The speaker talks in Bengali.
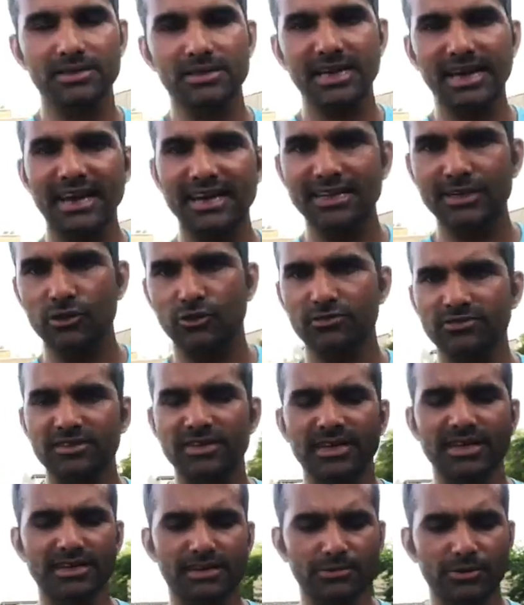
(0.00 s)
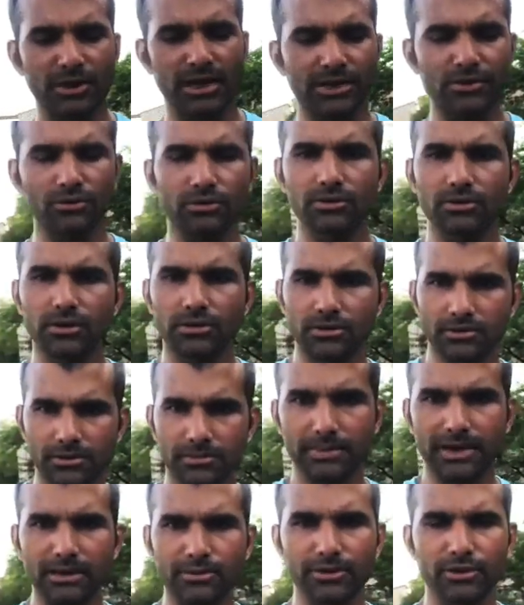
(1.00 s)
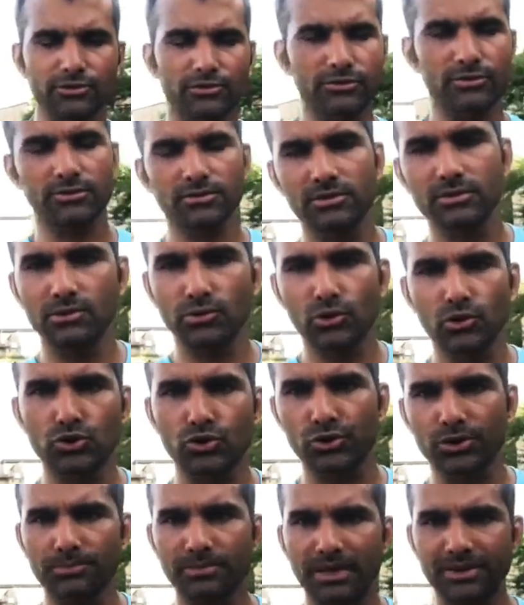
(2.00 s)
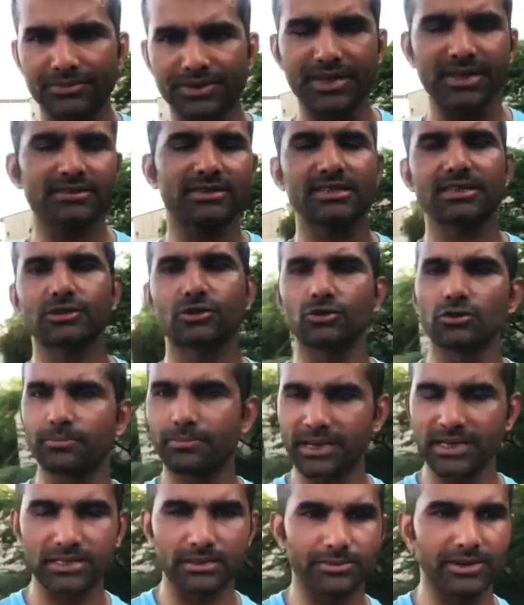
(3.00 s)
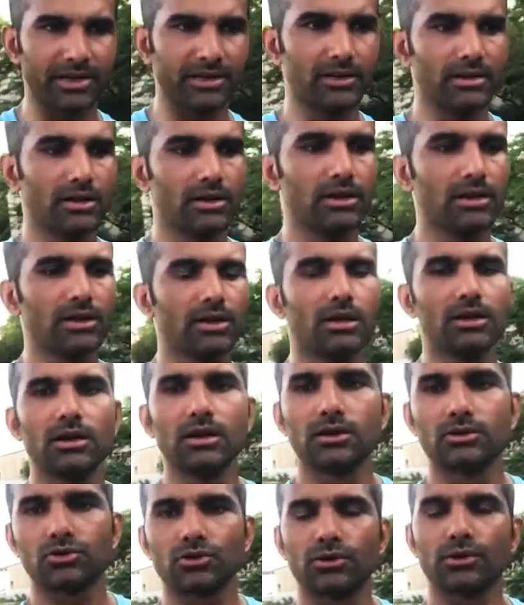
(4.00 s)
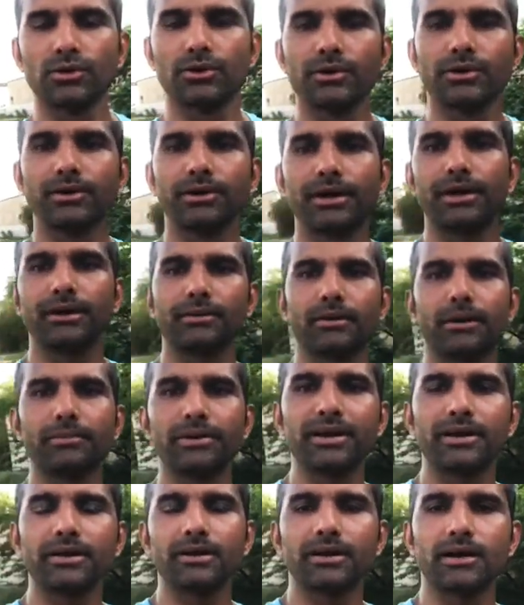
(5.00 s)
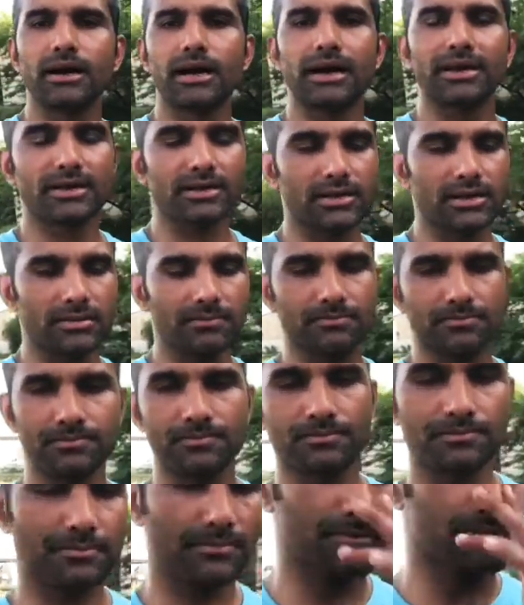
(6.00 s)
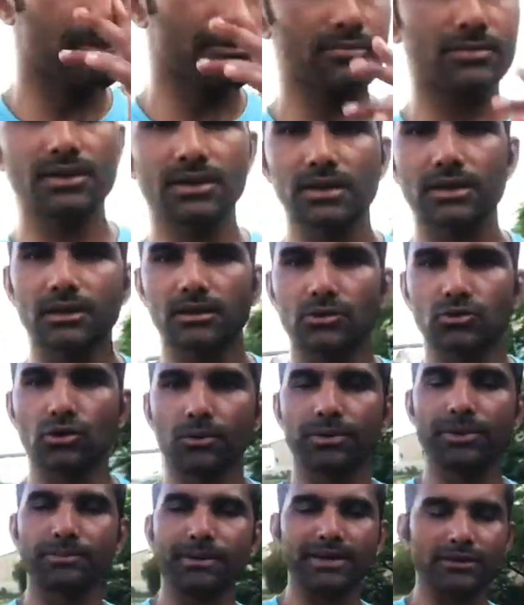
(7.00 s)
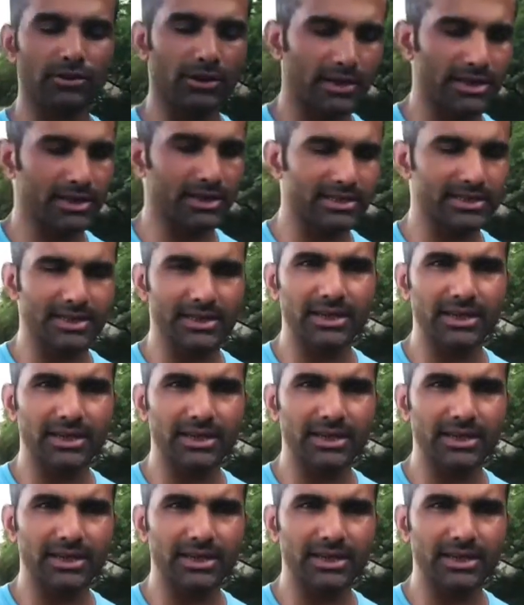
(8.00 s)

অ্যান্টিঅক্সিডেন্ট এবং আরও ভালো ভালো ঔষধি বেনিফিট আছে সেগুলো পেয়ে যাবেন তো এভাবে আর কফি পান করার ক্ষেত্রে